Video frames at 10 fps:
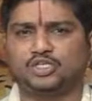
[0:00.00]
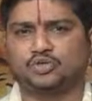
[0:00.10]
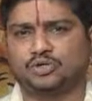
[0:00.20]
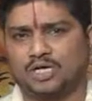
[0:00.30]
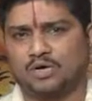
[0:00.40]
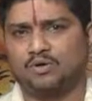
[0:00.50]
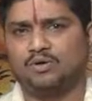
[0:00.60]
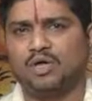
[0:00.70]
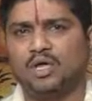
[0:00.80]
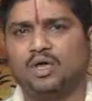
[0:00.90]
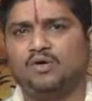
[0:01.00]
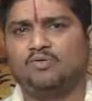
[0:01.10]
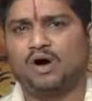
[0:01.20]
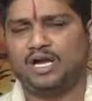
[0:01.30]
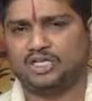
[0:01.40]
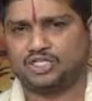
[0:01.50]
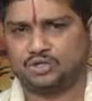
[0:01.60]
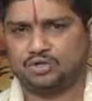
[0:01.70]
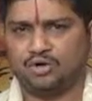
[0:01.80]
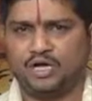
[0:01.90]
చేసుకుంటారో వారికి
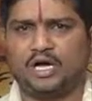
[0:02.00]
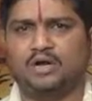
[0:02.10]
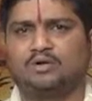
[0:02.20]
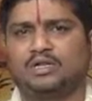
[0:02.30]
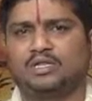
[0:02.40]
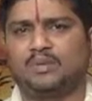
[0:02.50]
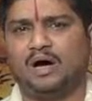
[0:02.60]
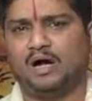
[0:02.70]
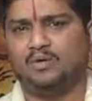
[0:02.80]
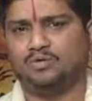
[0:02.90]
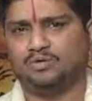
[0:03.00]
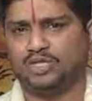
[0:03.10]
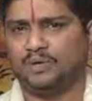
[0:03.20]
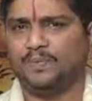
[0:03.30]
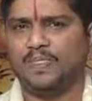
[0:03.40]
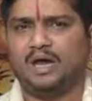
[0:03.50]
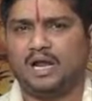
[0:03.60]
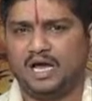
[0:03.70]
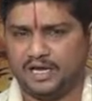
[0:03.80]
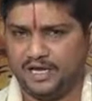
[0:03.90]
చంద్రుని యొక్క అనుగ్రత బాగా ఉంటుంది
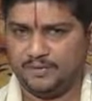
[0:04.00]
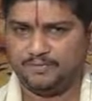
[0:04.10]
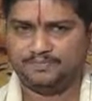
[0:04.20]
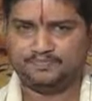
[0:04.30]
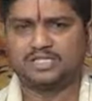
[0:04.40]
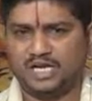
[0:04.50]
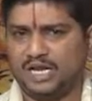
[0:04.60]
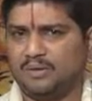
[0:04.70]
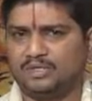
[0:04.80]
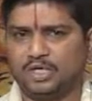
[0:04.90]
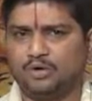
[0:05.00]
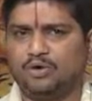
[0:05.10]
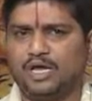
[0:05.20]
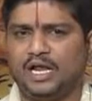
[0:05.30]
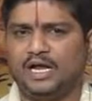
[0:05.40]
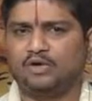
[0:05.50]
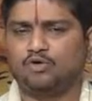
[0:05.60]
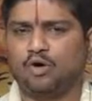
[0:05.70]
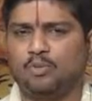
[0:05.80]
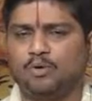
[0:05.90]
అలాగే శరీరం అంతా కూడా ఇలాంటి
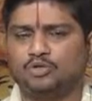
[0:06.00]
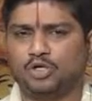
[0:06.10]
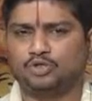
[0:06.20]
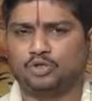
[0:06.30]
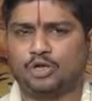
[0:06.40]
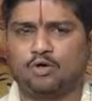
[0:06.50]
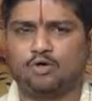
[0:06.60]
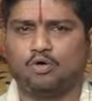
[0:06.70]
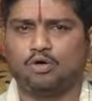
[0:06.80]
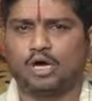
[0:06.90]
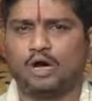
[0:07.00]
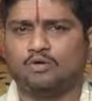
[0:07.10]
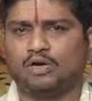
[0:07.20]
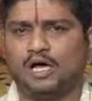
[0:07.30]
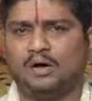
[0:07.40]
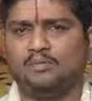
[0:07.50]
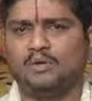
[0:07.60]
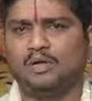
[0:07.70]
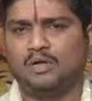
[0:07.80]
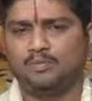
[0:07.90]
కోప ఉద్రిక్తులకు లోను కాకుండా
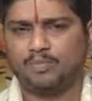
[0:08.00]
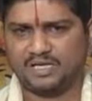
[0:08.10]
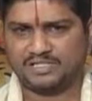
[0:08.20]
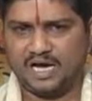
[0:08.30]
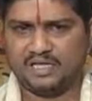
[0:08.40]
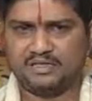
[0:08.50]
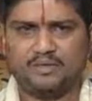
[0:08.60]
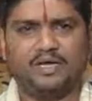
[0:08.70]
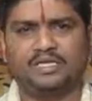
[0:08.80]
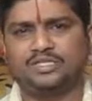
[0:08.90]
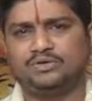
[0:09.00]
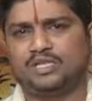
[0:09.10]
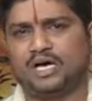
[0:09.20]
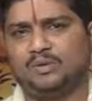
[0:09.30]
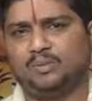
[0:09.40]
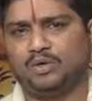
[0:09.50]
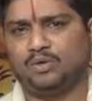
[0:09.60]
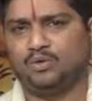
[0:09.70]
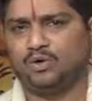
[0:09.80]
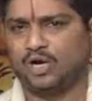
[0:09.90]
ప్రశాంతమైన జీవితాన్ని
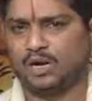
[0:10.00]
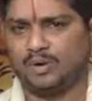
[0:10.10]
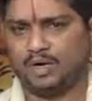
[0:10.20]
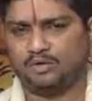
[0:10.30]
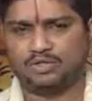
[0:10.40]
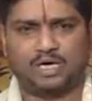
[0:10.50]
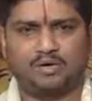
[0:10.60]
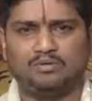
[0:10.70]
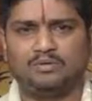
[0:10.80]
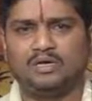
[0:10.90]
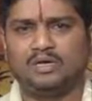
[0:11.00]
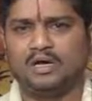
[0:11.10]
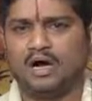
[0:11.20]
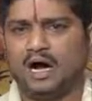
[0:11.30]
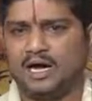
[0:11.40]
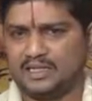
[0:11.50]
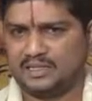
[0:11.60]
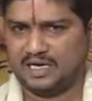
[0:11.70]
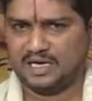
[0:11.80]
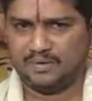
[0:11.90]
మీరు గడపగలుగుతారు
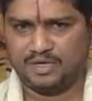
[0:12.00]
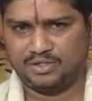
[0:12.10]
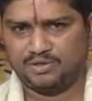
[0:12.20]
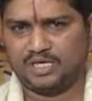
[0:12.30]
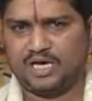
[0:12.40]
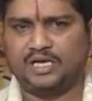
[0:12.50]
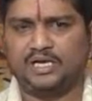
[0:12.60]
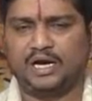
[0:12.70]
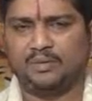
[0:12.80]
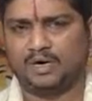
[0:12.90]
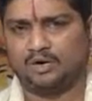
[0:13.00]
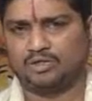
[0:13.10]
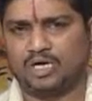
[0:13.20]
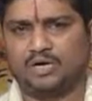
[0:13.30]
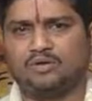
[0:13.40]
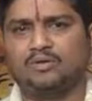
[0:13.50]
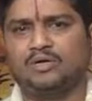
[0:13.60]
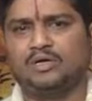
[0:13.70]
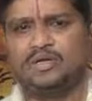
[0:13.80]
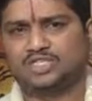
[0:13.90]
ఆనందకరమైన జీవితాన్ని గడపగలుగుతారు
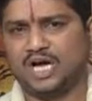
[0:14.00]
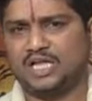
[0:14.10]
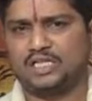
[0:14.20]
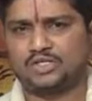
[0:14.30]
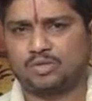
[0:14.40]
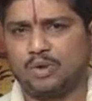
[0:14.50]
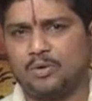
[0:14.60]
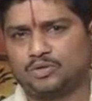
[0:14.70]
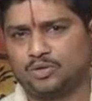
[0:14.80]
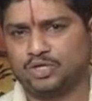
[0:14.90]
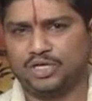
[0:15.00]
శాంత స్వభావంతో